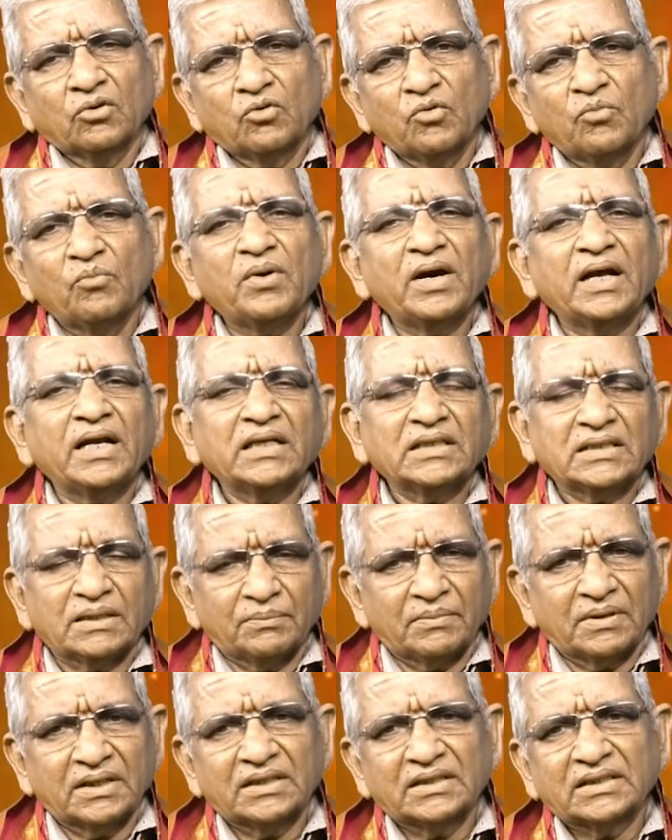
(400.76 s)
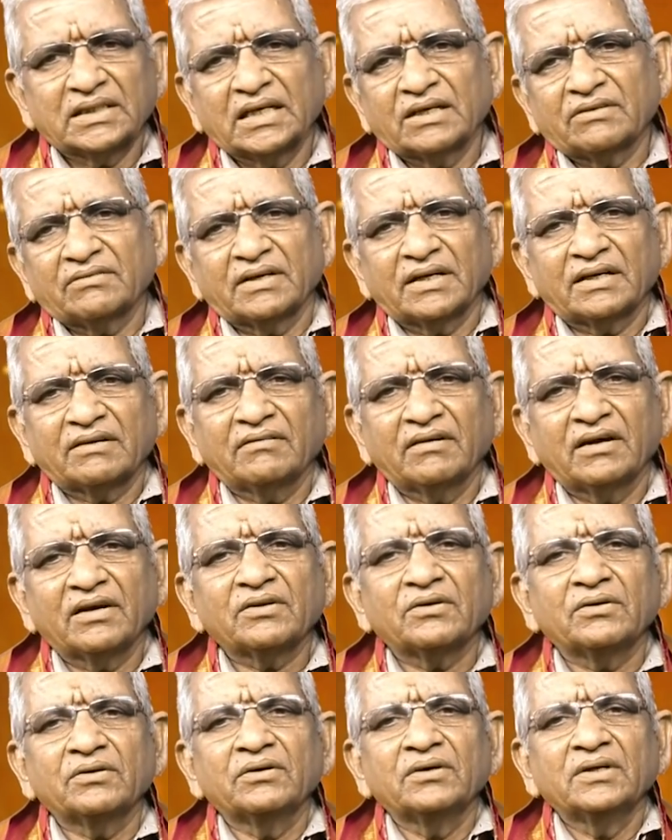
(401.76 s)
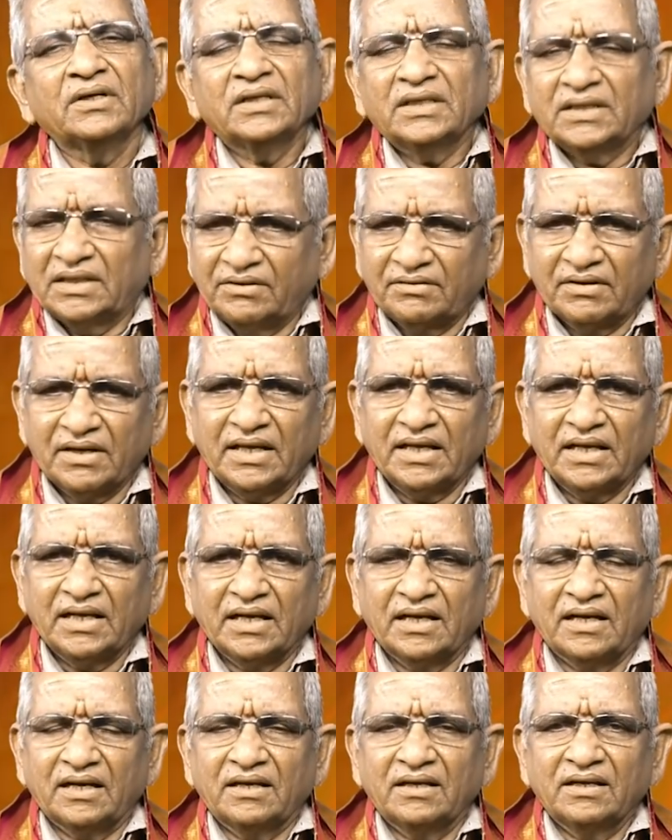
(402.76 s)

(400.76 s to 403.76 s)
కుంభానికి సంబంధించినటువంటి వారు ఎవరైనా